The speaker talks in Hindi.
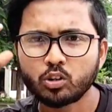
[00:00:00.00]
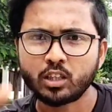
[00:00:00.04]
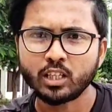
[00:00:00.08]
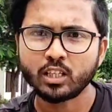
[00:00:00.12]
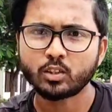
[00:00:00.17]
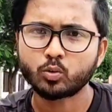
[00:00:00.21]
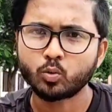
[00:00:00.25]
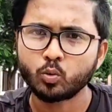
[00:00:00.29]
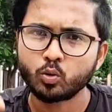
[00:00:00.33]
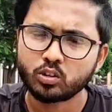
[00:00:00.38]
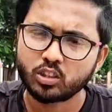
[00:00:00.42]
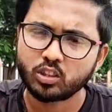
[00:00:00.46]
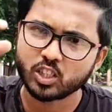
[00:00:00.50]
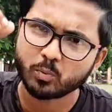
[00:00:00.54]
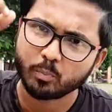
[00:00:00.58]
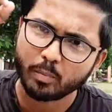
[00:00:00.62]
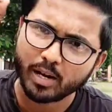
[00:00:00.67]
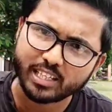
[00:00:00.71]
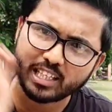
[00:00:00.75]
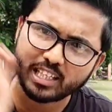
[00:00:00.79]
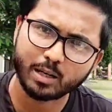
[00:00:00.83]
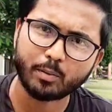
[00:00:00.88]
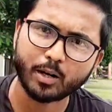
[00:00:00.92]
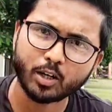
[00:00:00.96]
तो उनतीस
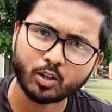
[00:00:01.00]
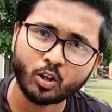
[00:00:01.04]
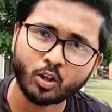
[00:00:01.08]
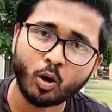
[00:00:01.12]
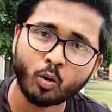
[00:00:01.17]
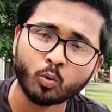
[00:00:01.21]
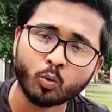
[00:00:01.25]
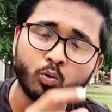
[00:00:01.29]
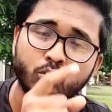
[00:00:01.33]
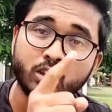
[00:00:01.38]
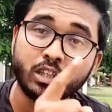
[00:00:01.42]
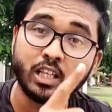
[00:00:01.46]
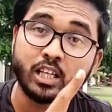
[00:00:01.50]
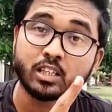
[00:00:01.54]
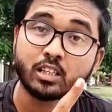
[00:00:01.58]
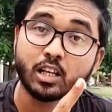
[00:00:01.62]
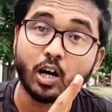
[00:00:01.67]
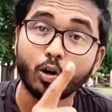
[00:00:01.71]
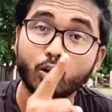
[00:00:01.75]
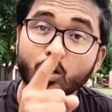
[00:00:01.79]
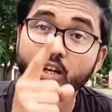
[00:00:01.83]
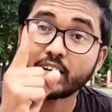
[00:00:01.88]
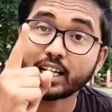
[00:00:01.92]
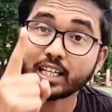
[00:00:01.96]
उनतीस मेजर भर दो और
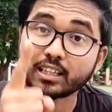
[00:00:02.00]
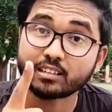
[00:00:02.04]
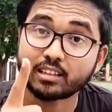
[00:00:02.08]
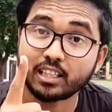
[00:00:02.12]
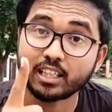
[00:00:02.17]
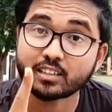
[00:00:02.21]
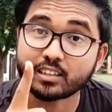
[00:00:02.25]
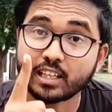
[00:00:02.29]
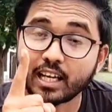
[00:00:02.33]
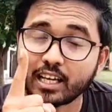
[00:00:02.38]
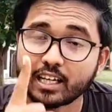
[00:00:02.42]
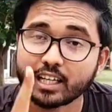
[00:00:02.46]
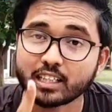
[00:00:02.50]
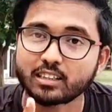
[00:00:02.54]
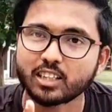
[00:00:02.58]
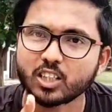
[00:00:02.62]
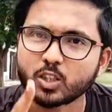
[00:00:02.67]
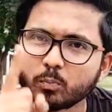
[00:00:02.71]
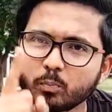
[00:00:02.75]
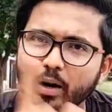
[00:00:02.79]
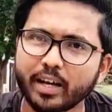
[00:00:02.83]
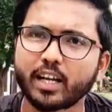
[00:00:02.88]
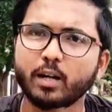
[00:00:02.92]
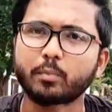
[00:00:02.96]
उनतीस और इकतीस
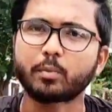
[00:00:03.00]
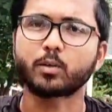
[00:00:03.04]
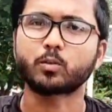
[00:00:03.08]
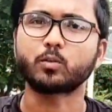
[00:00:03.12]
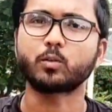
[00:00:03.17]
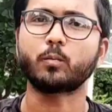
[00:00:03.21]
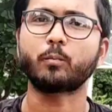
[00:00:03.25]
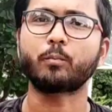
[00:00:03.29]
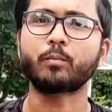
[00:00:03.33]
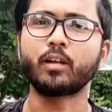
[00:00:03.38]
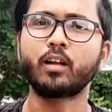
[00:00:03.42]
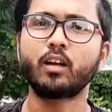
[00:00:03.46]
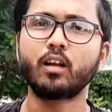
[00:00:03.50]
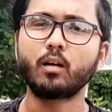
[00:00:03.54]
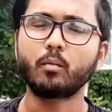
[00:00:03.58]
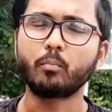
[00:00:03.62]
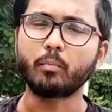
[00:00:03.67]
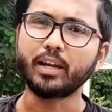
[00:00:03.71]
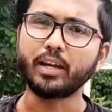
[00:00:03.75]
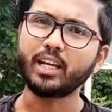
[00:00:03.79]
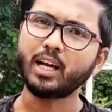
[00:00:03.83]
के इकतीस माइनर भर दो